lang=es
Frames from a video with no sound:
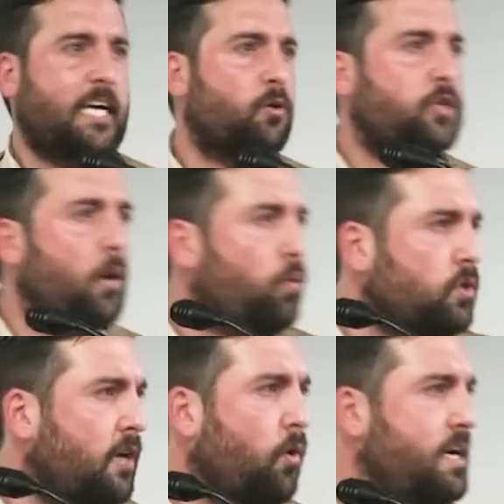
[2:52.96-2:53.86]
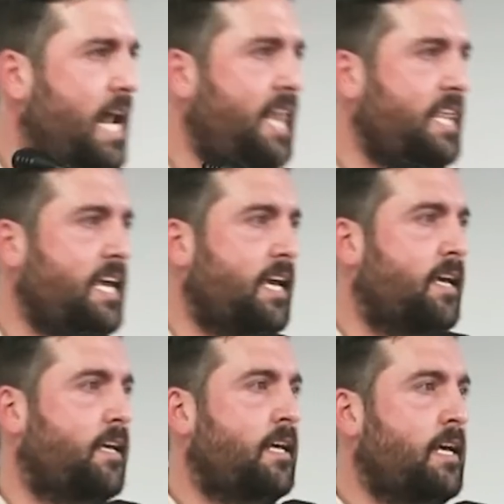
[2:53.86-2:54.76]
que no se junte con
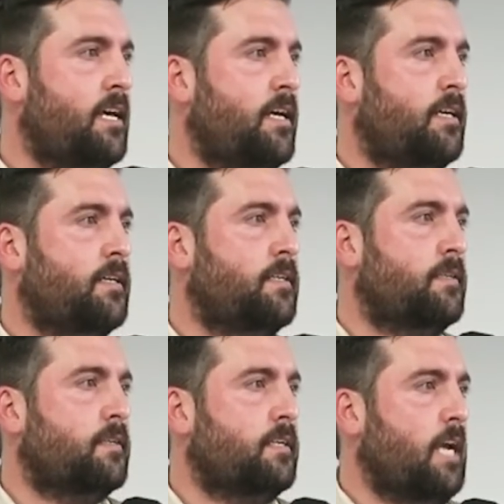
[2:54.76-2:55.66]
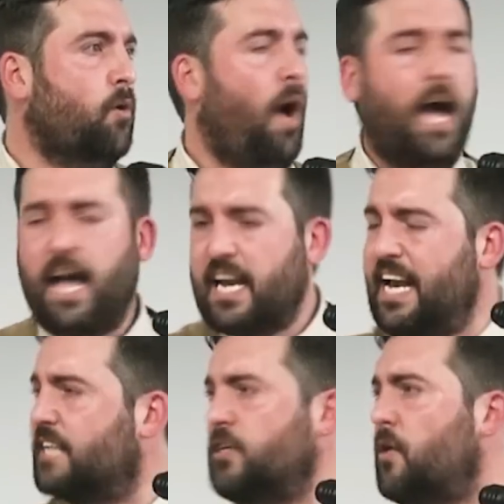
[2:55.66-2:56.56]
nadie, que no haga
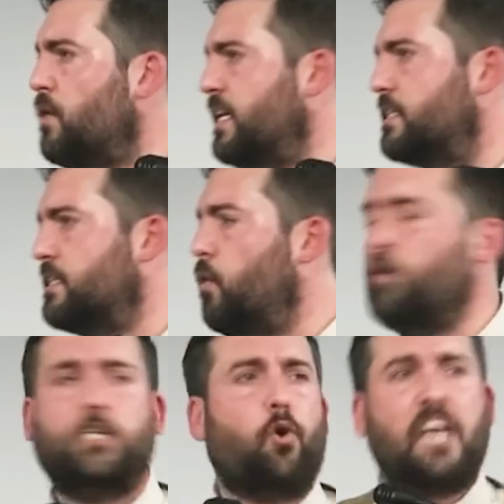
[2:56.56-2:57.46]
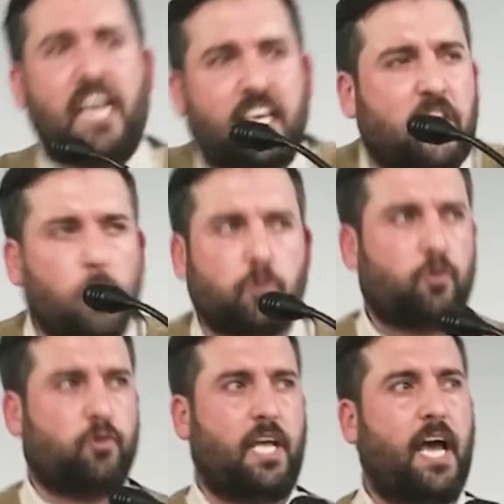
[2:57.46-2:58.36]
relaciones con esos
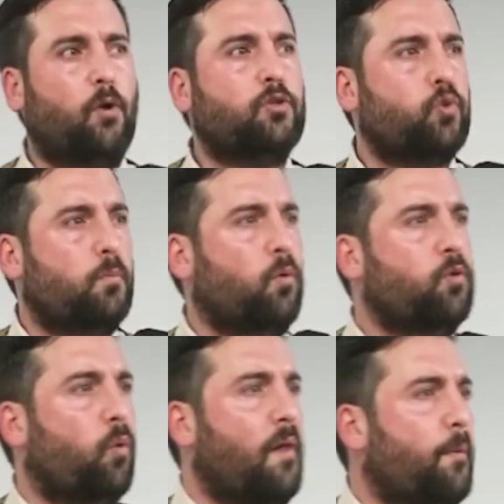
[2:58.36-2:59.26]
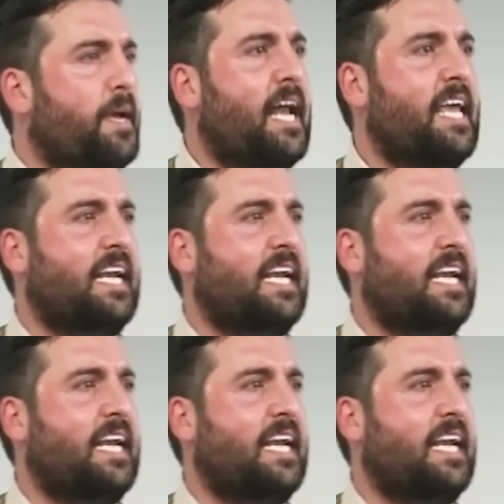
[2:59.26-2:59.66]
religiosos, déjalo en su mundo. Cuando venga a la